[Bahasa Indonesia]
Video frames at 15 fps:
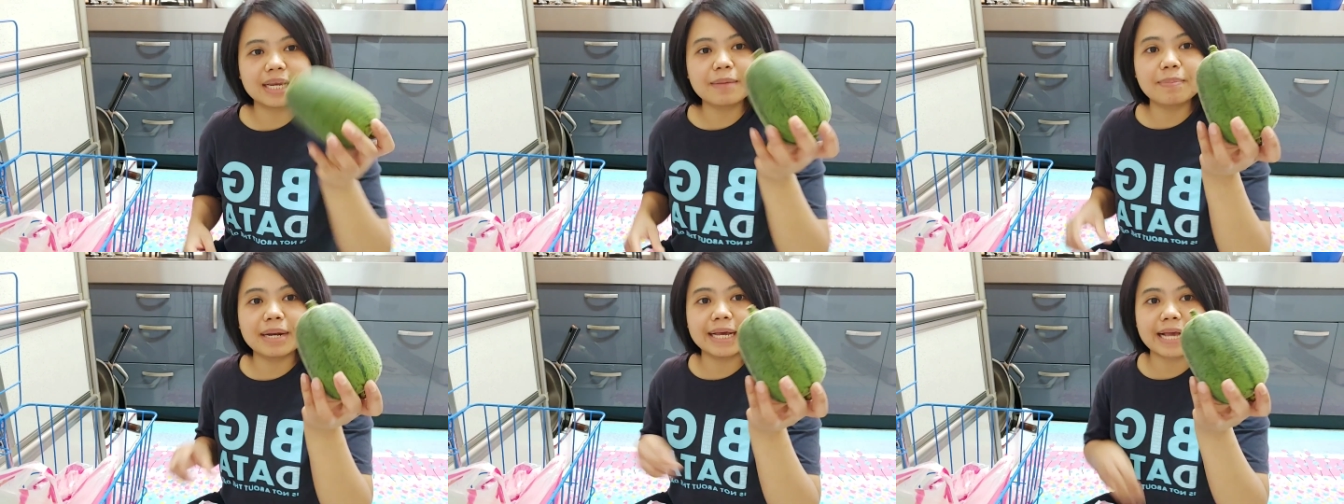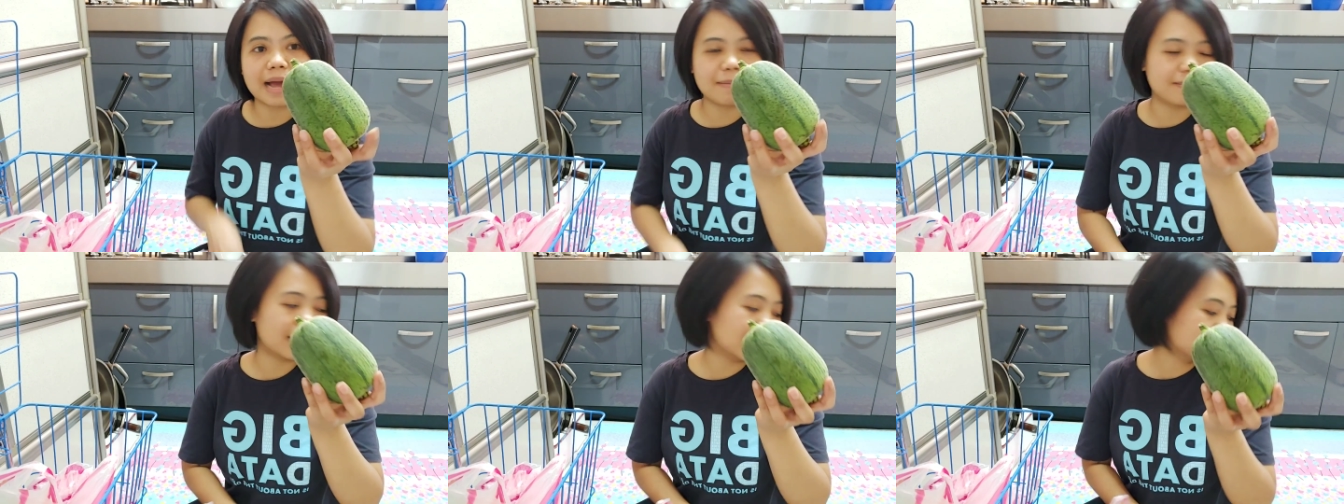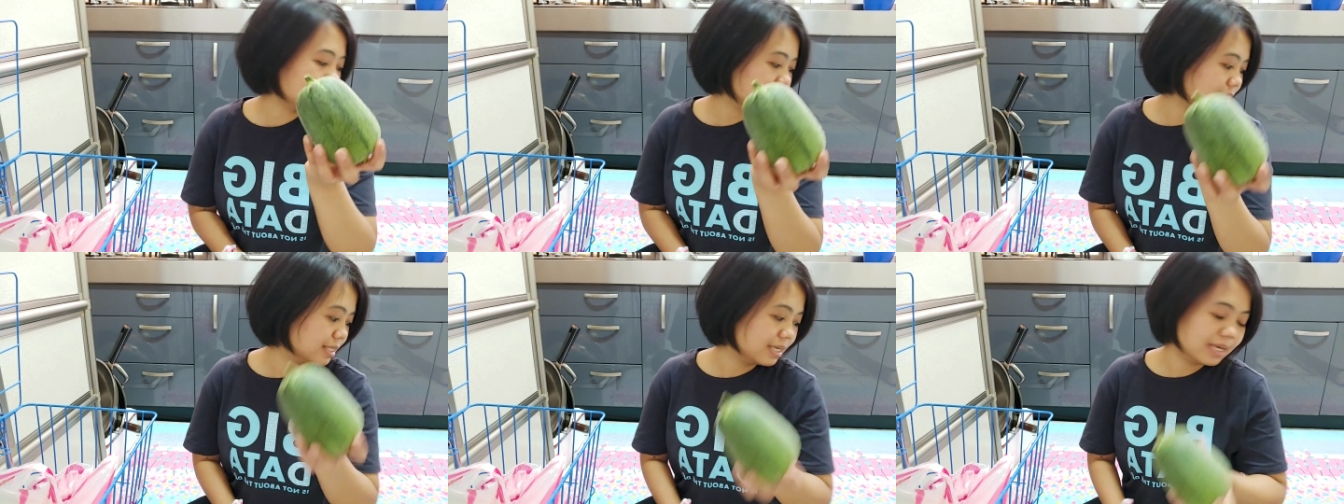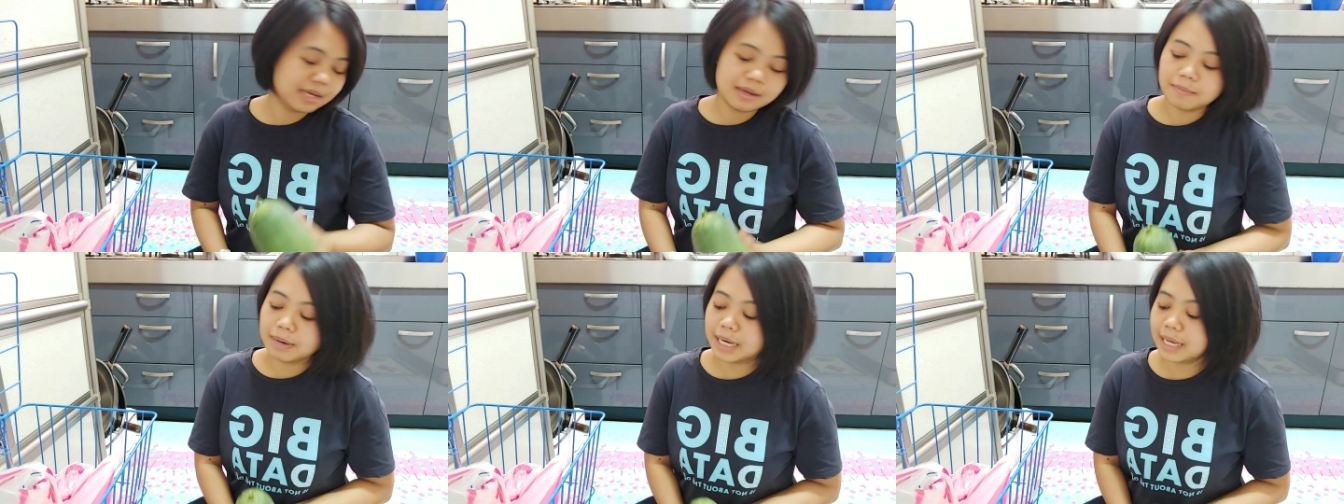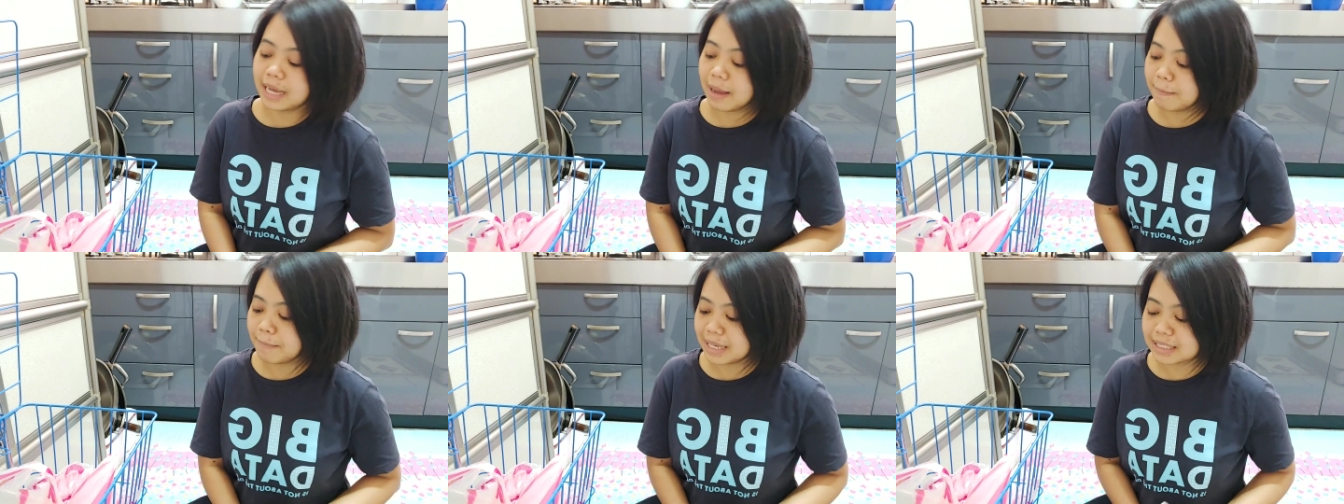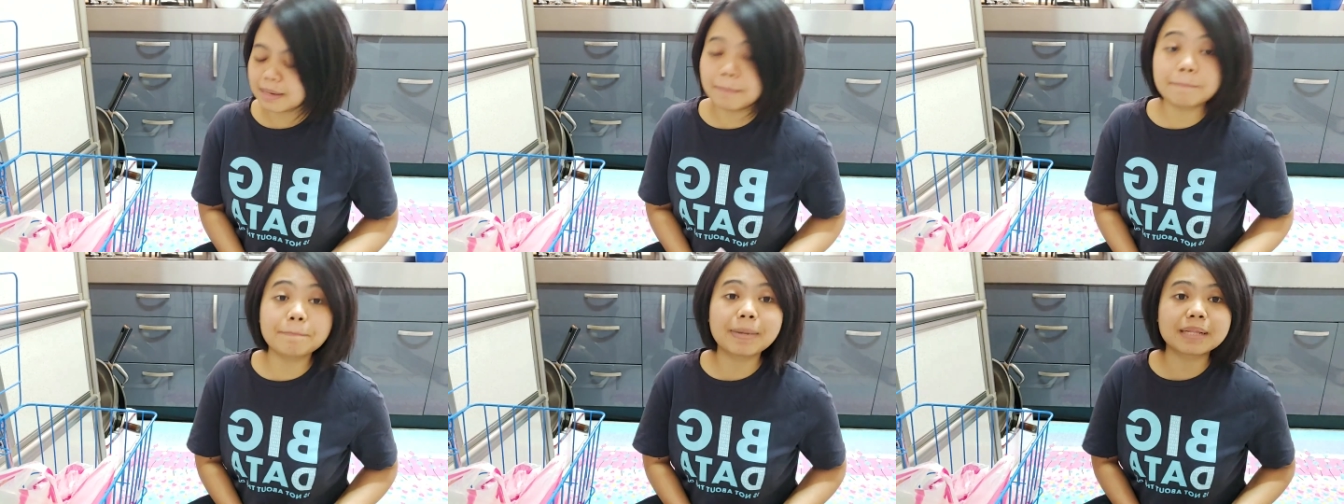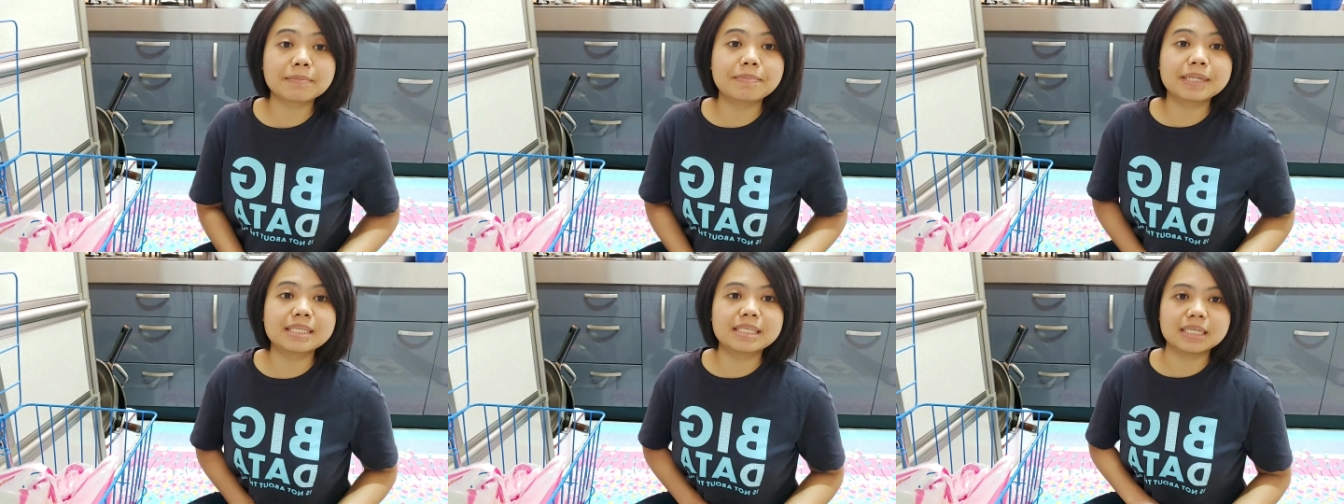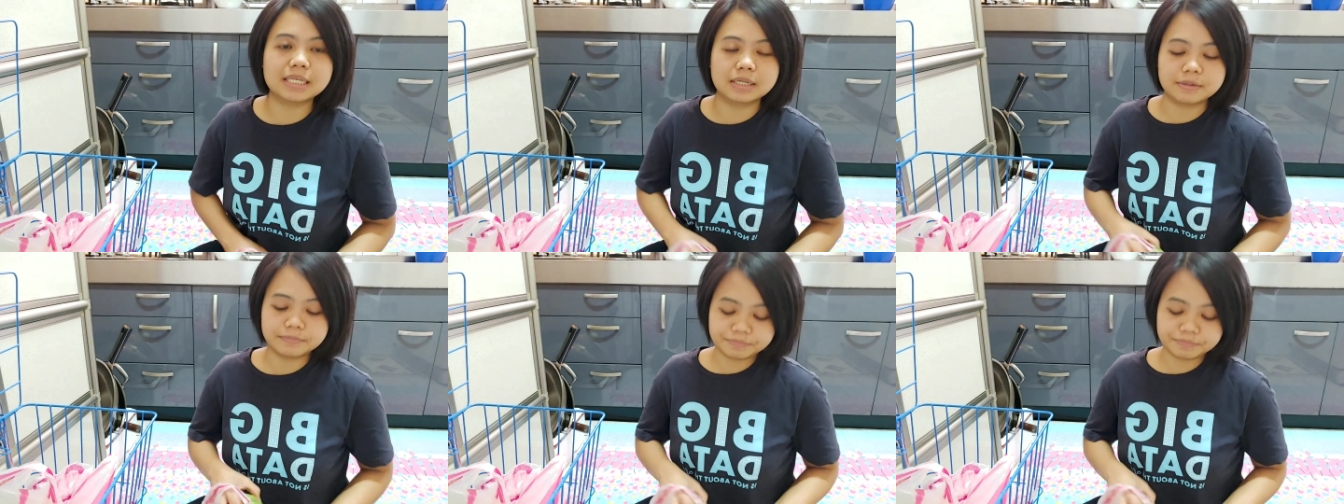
ini beli gambas beli gambas 4 biji